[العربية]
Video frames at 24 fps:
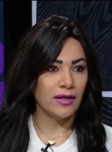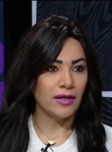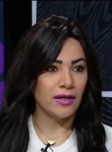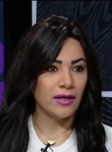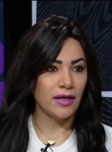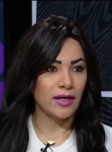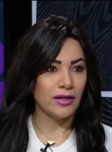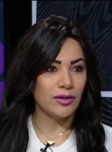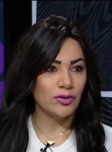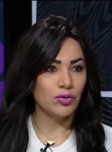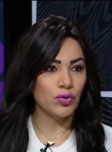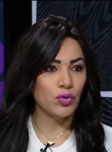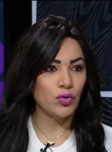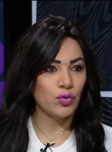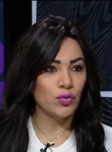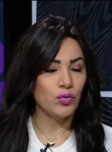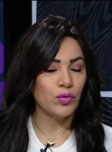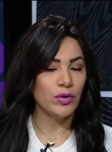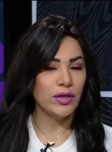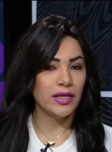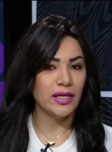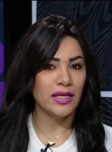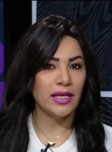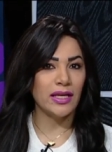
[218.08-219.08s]

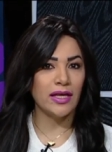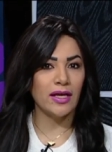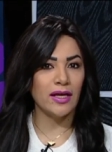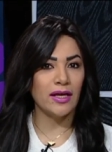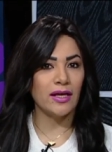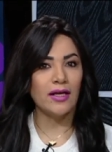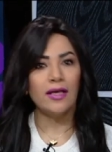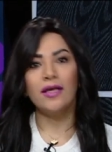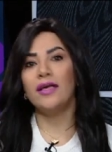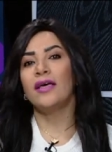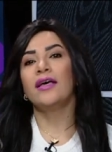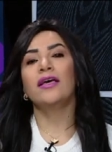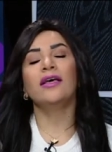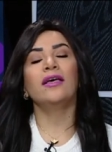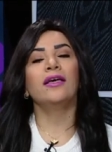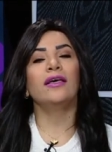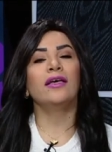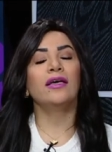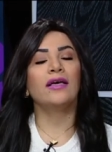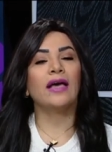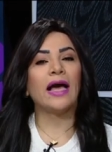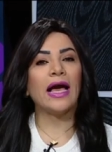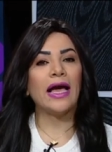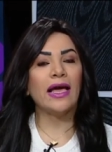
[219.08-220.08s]
الدخول إلى
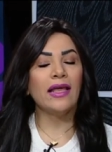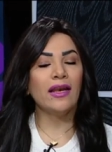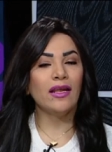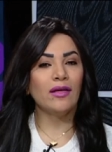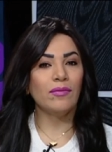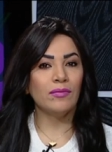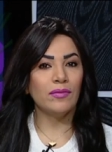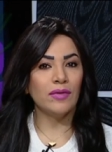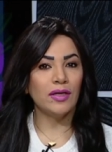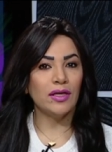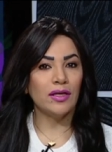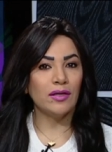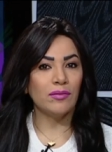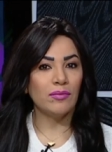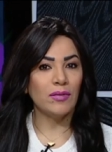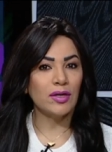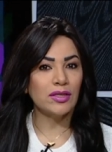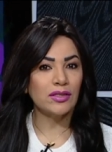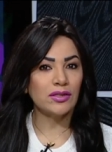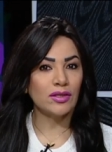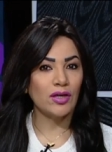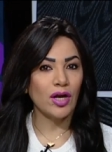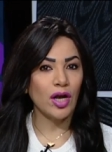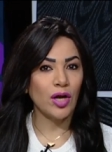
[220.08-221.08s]
عالم
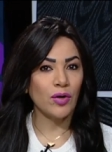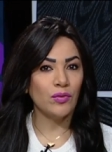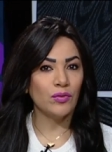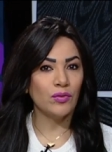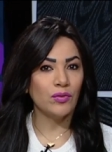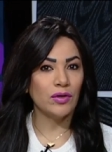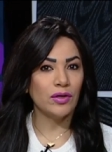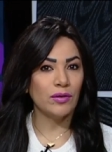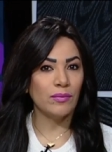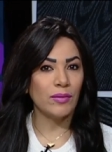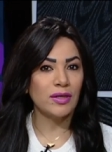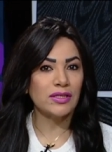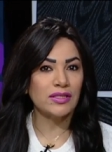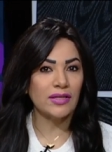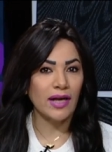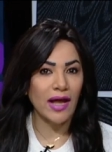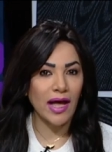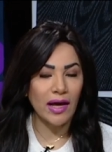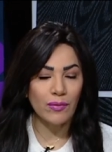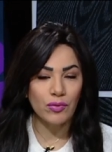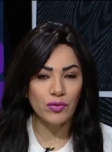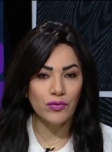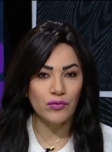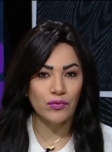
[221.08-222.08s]
المسرح والمسرح
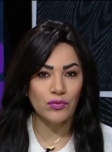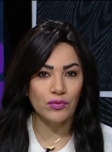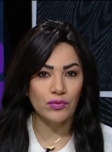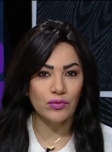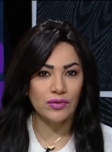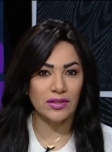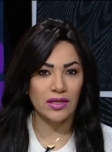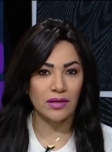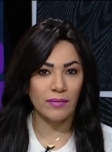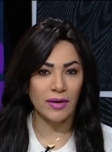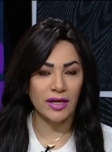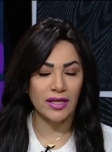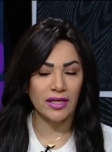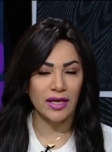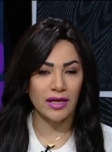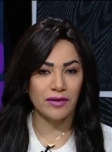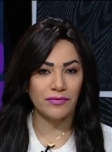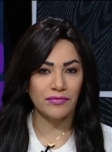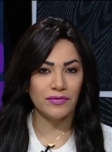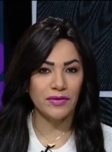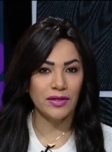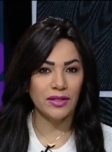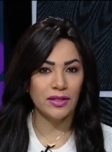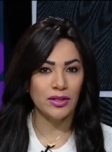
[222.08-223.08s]
ابو الفنون زي ما احنا
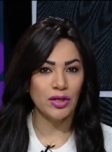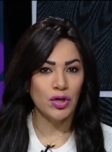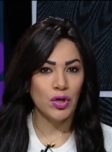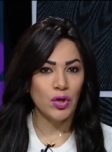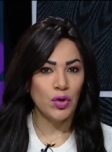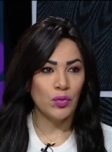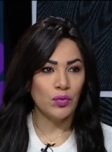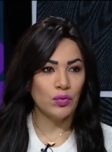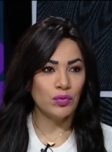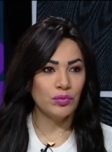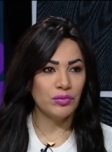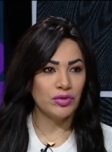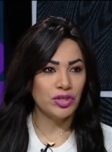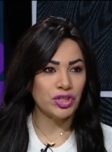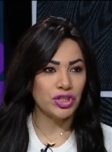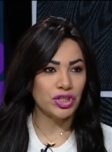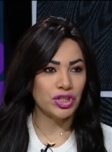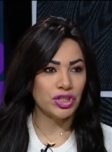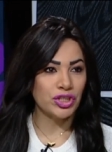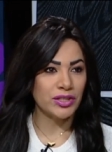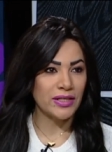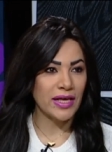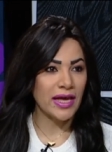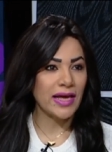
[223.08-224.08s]
عارفين
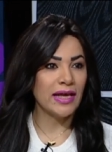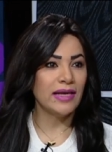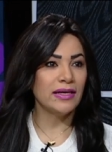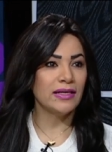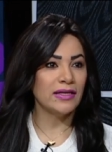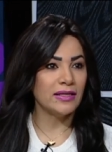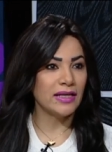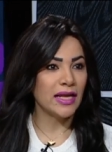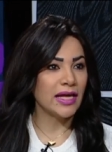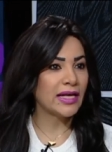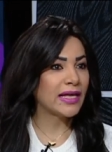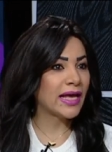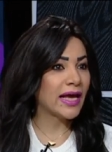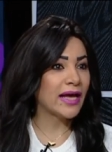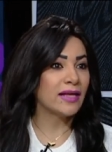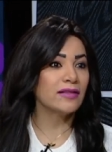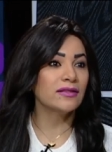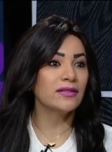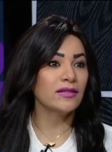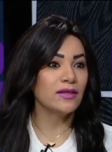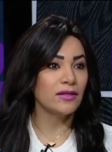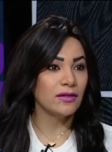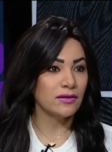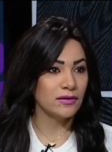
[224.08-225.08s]
ومش سهل ان اي
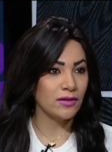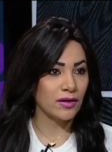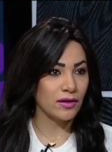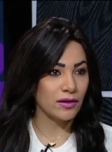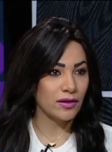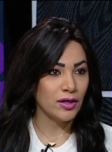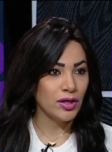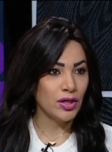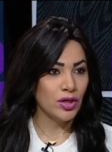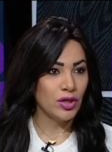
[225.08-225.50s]
حد يقدر